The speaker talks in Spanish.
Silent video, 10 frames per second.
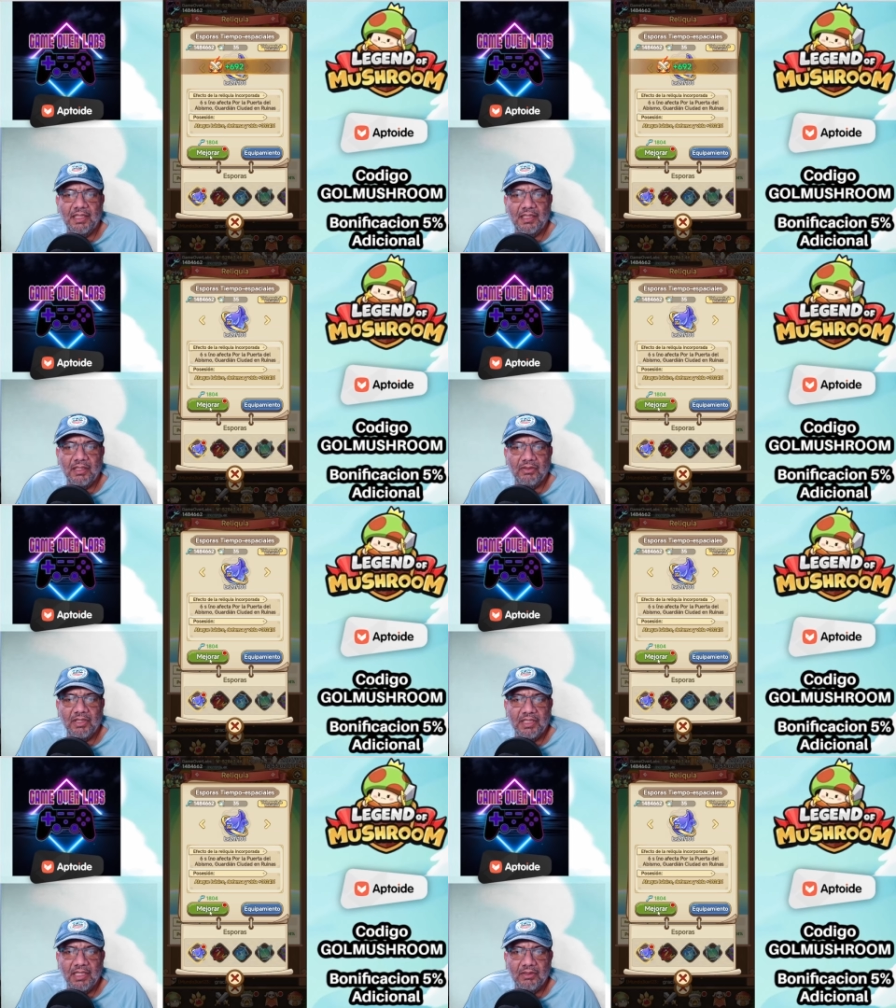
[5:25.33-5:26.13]
creo
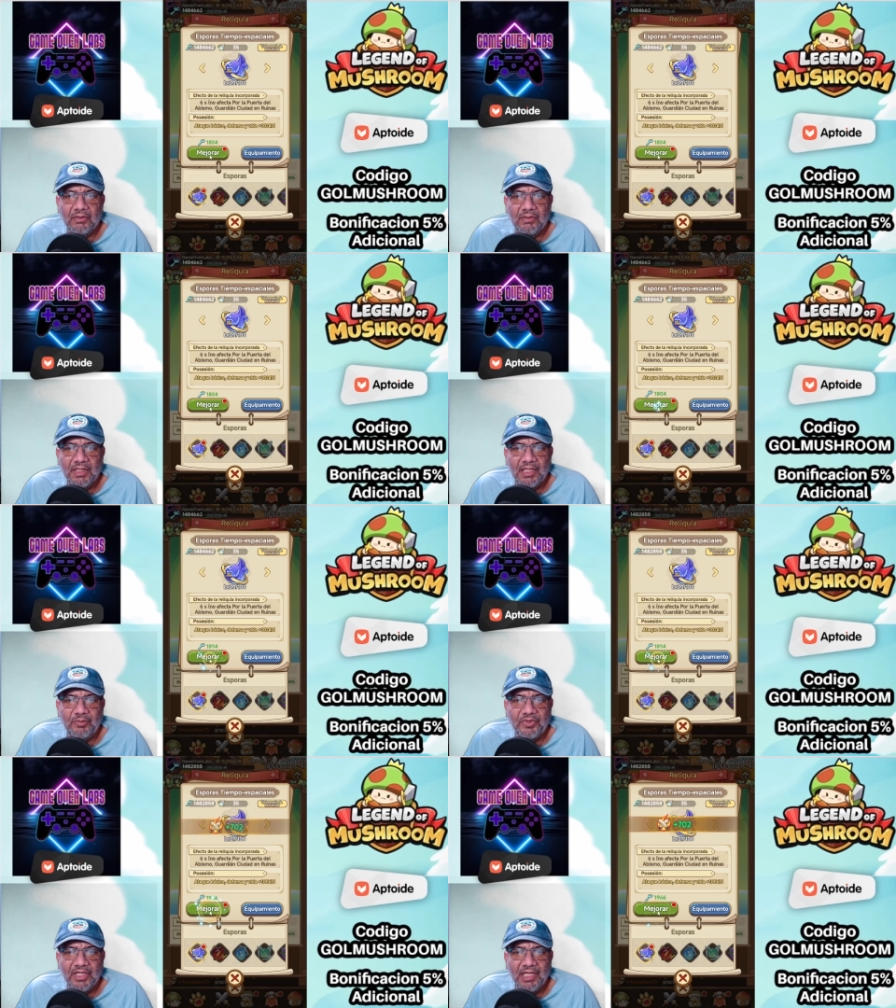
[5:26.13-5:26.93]
que ya nos va a dejar
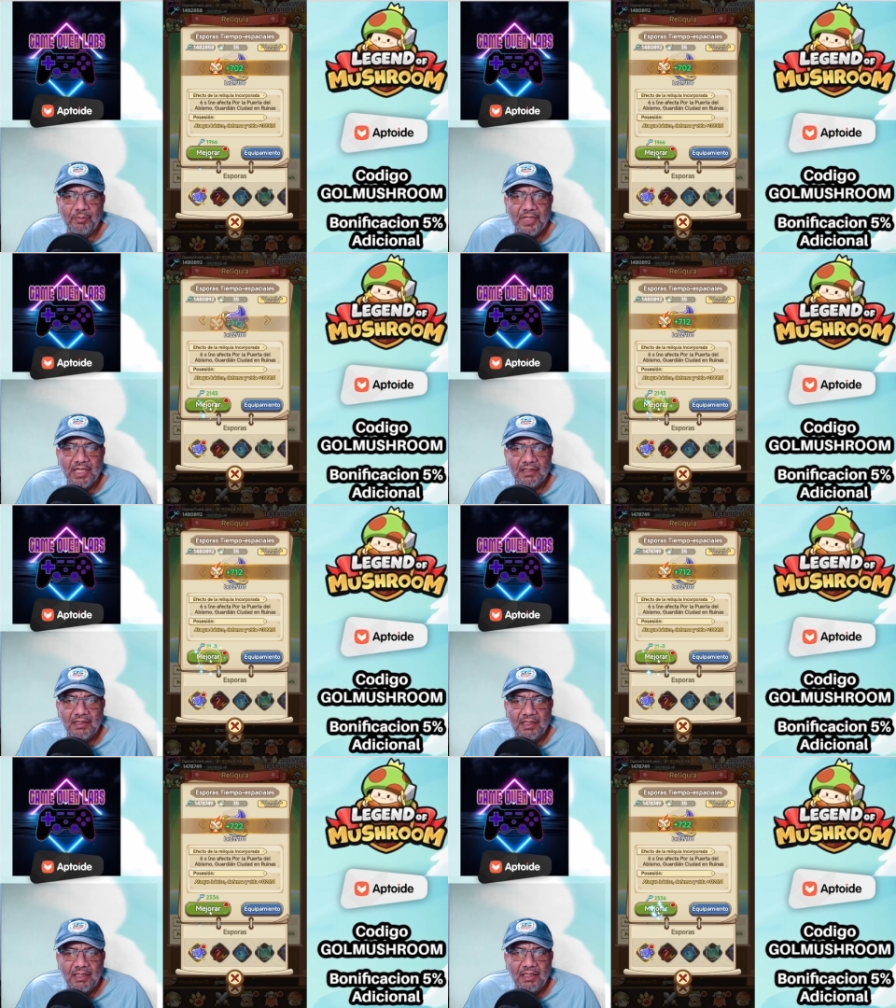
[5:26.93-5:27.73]
porque ya para,
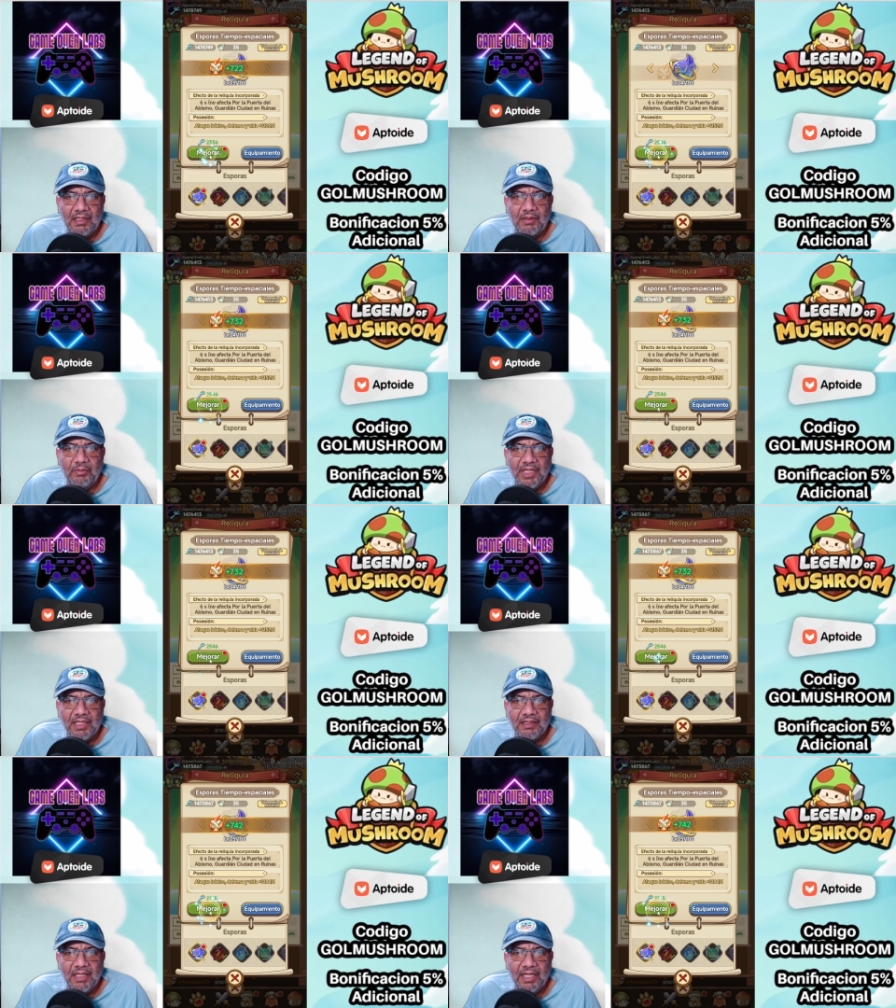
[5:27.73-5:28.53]

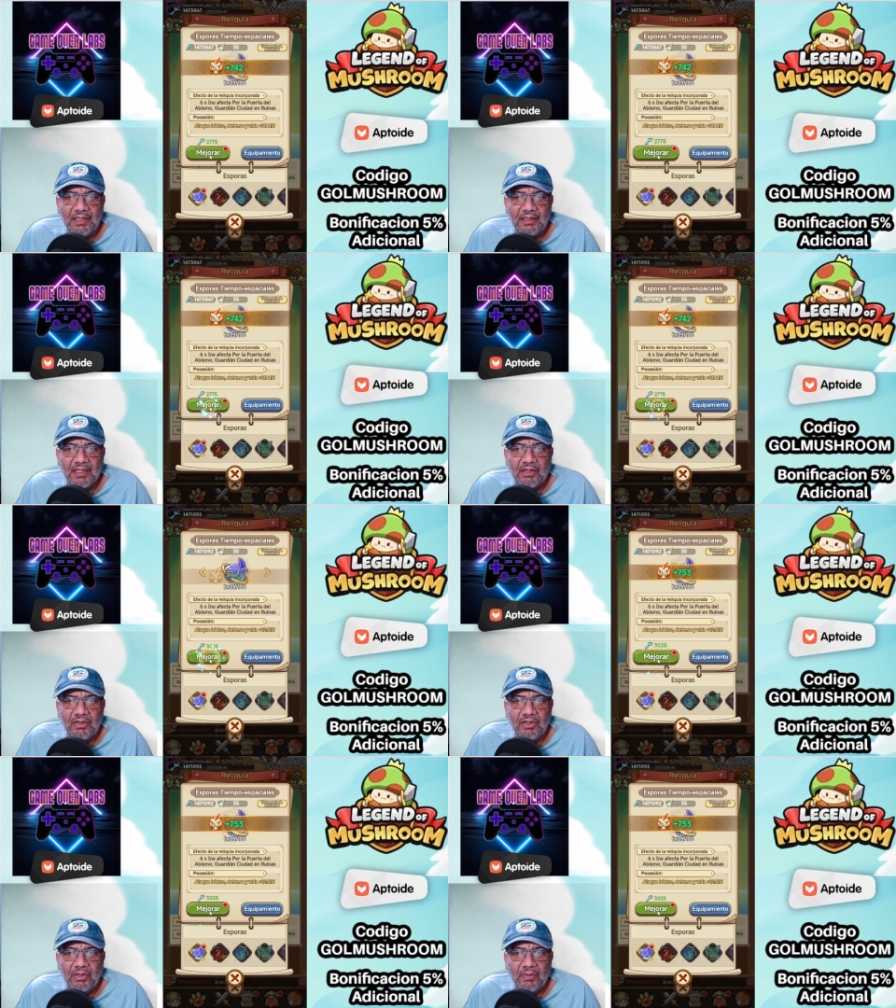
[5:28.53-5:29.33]
para 30 creo
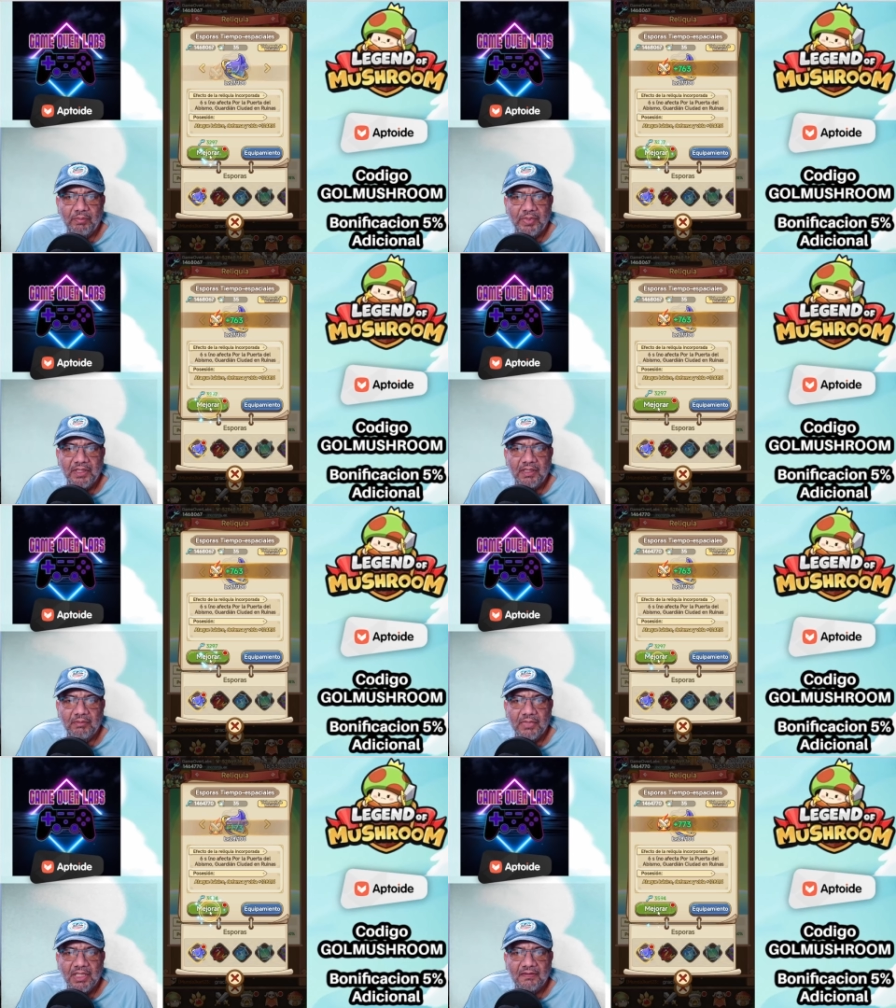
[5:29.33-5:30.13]
que nos va a pedir
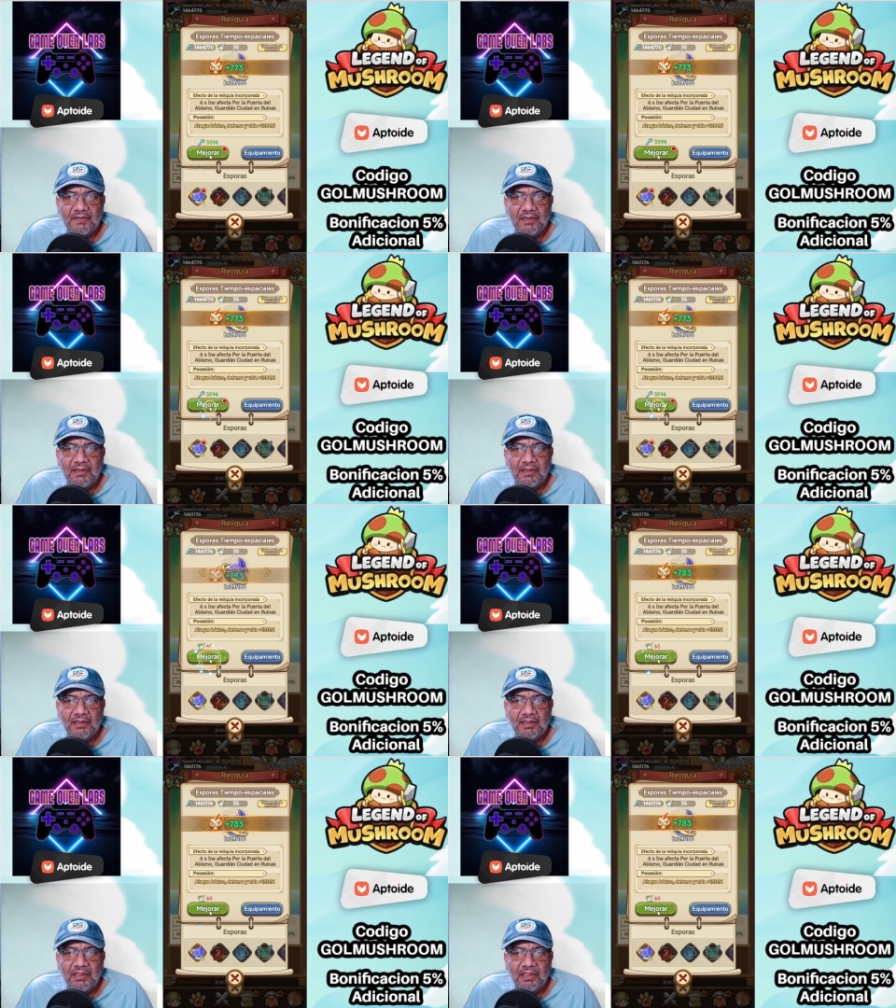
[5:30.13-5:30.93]
más
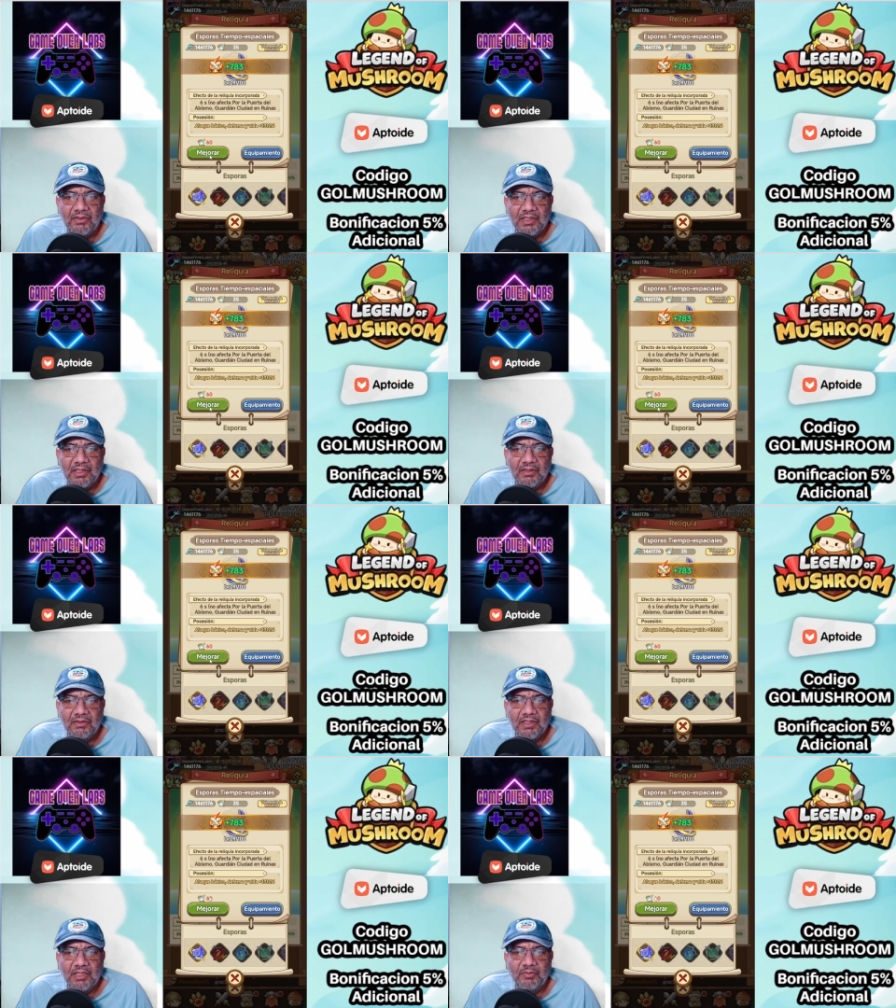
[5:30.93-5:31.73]
y ahorita no
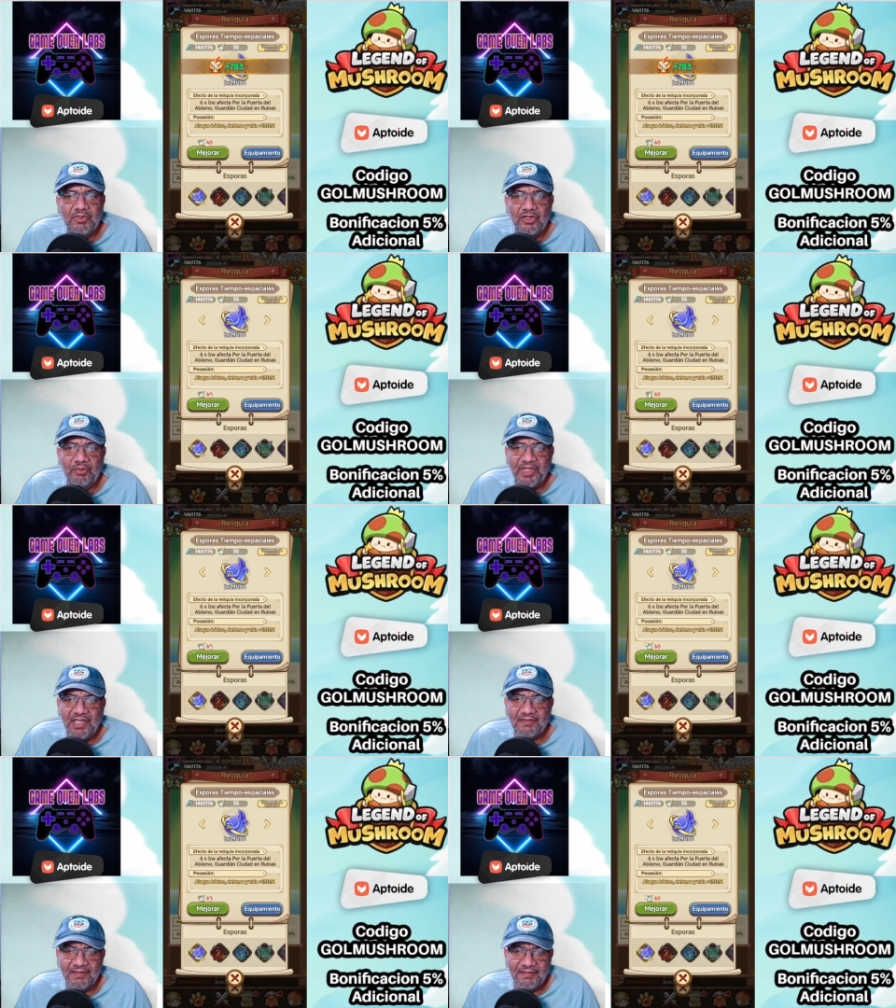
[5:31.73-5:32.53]
tenemos, nos
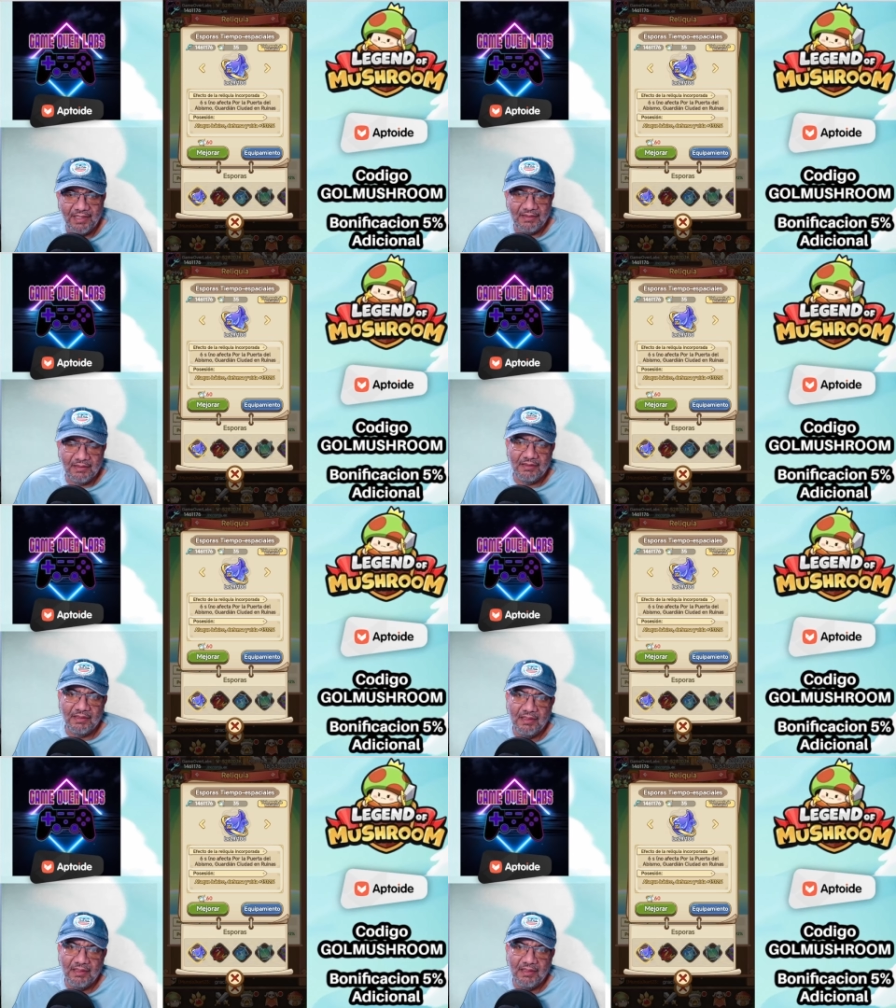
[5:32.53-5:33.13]
pide 60.